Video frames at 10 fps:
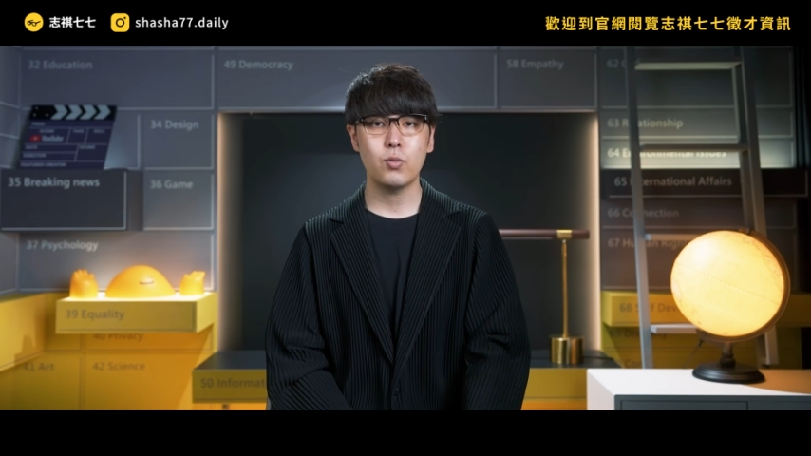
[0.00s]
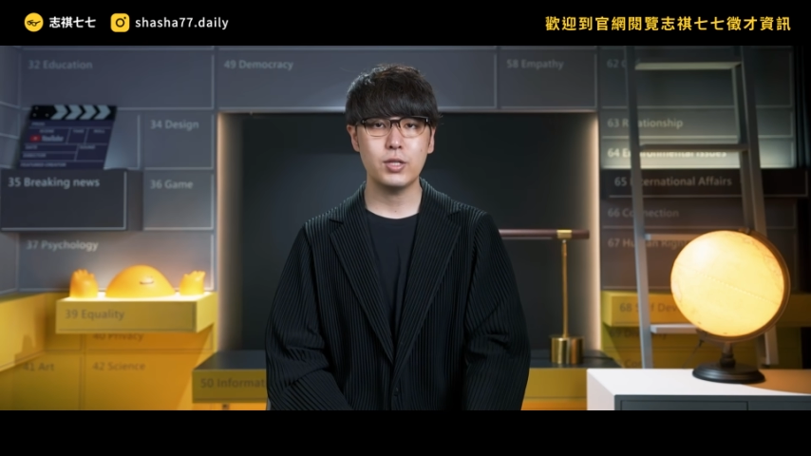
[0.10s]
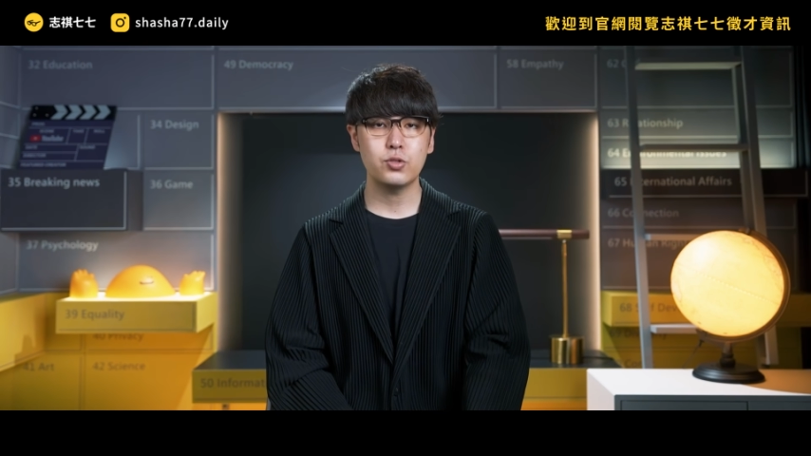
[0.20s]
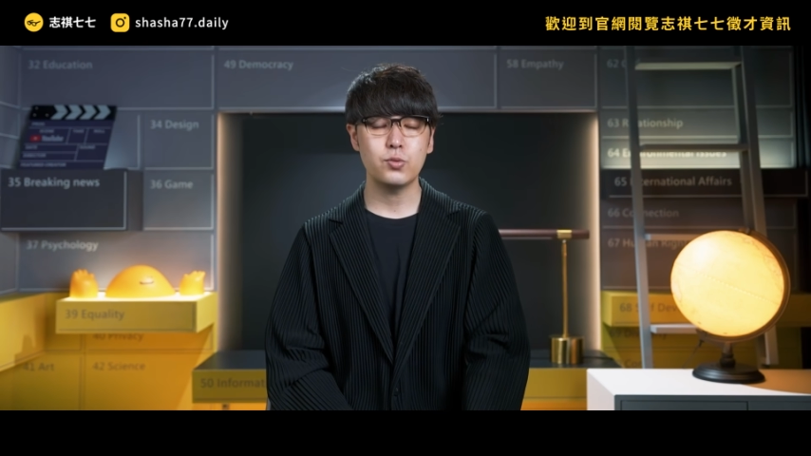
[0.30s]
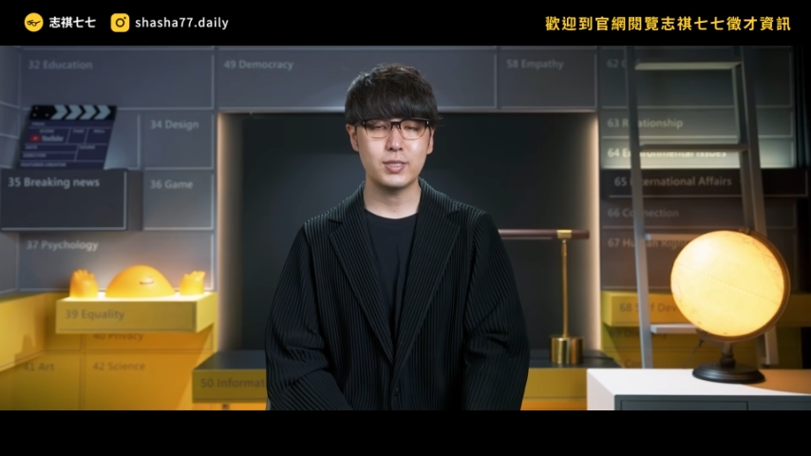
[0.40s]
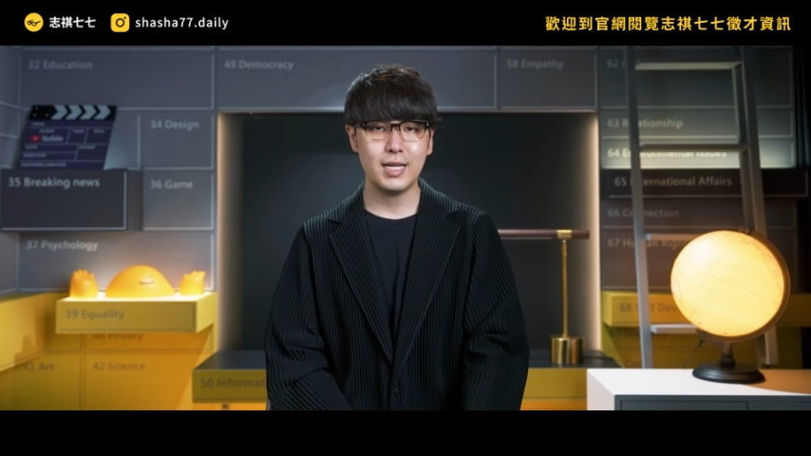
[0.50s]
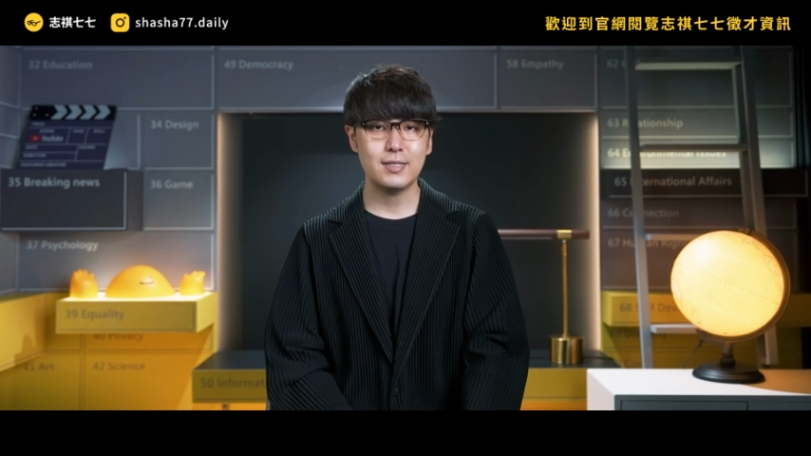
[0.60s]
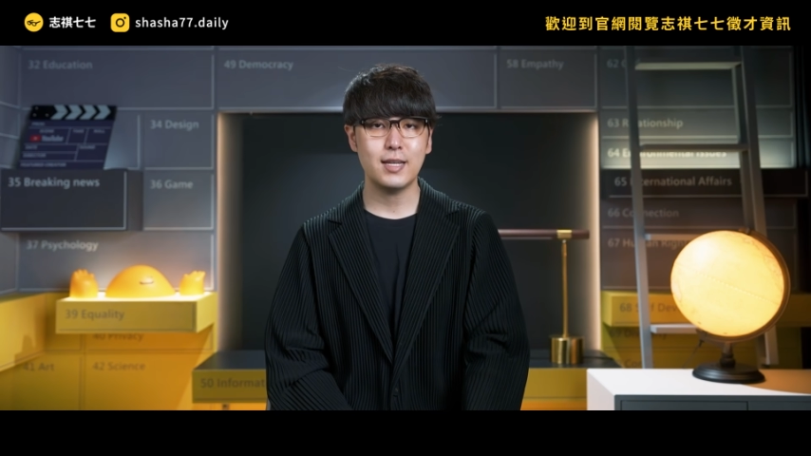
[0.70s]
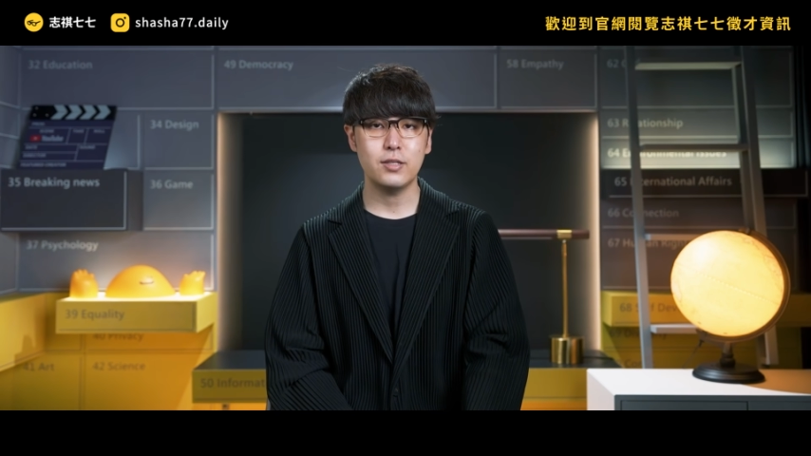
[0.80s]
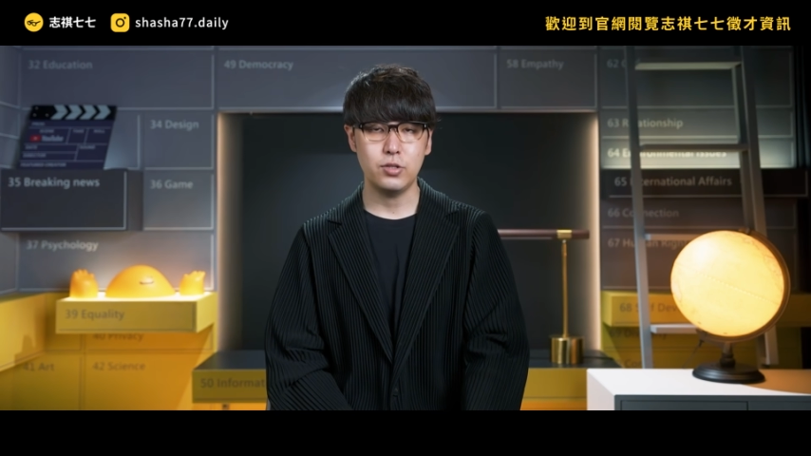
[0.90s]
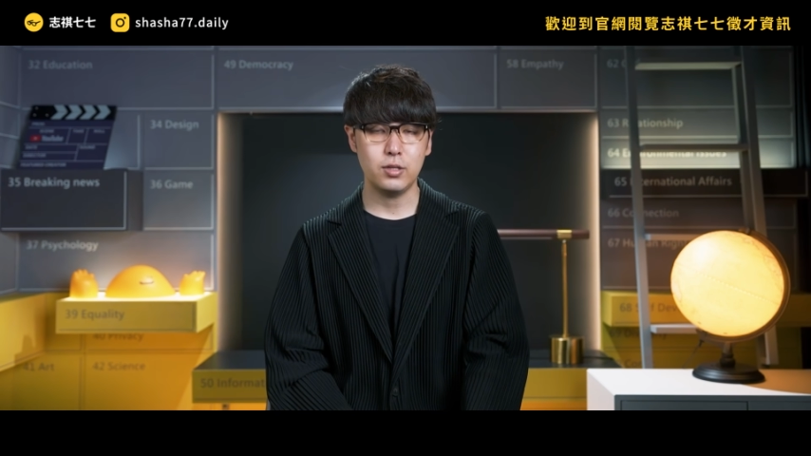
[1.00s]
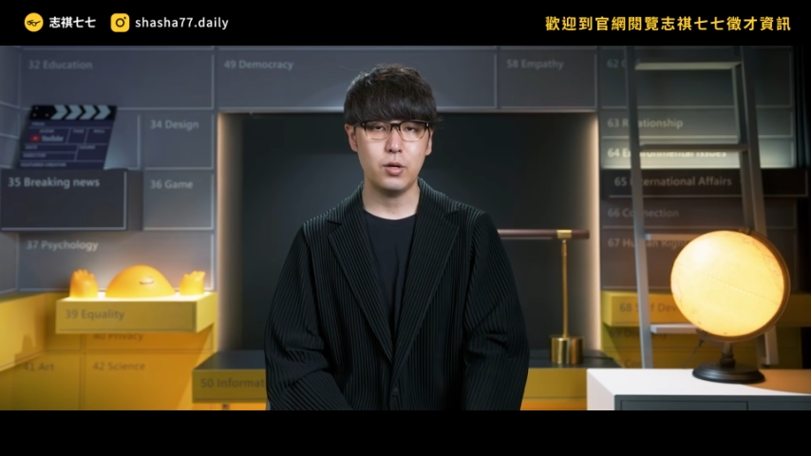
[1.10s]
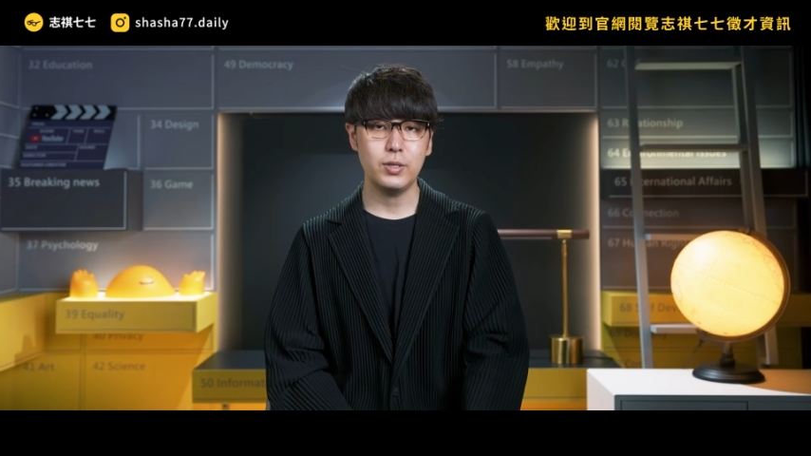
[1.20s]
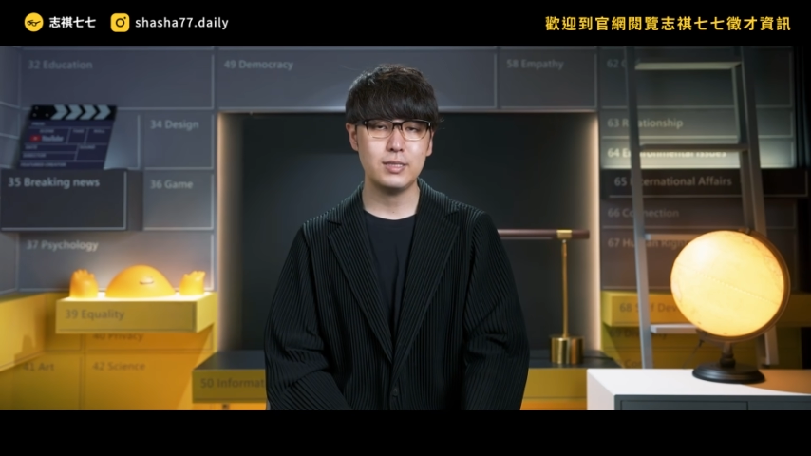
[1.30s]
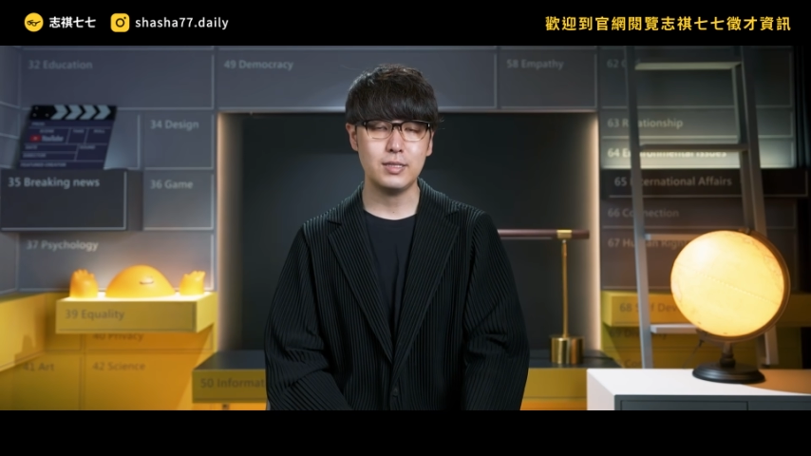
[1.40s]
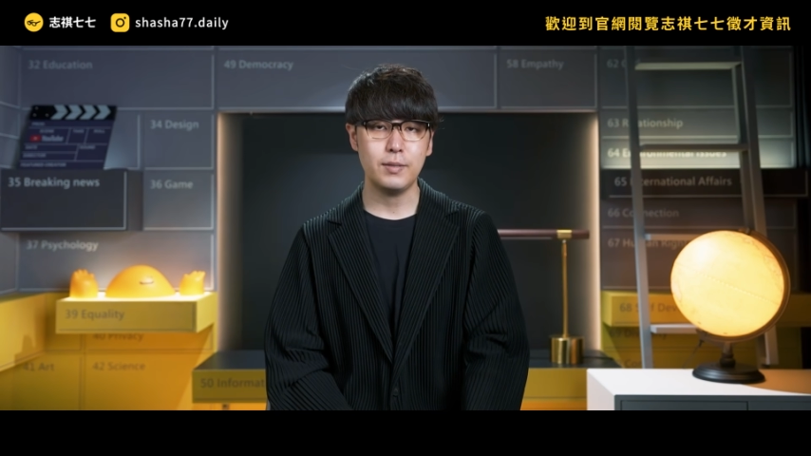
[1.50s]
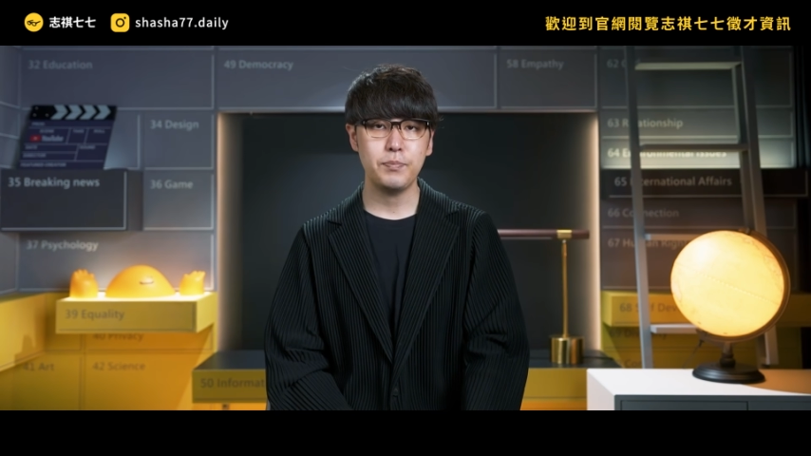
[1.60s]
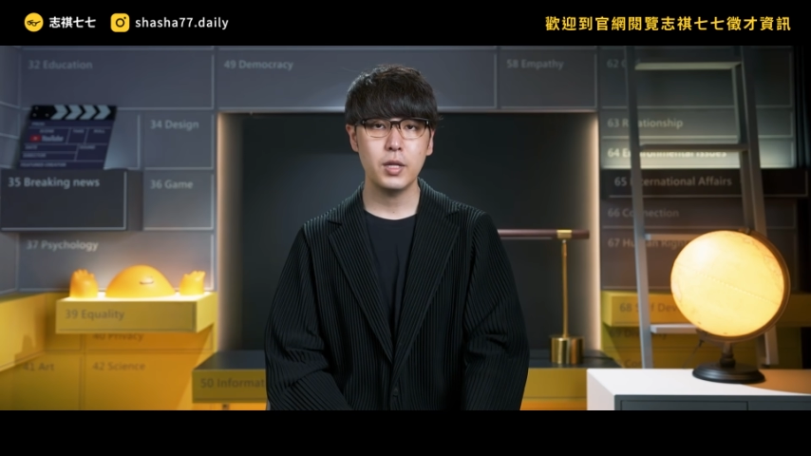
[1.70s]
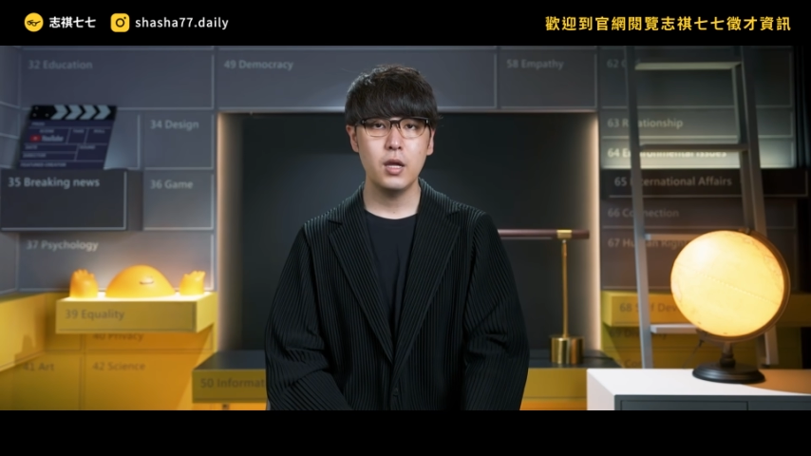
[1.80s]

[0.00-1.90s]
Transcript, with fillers: 关注加萨的人道危机。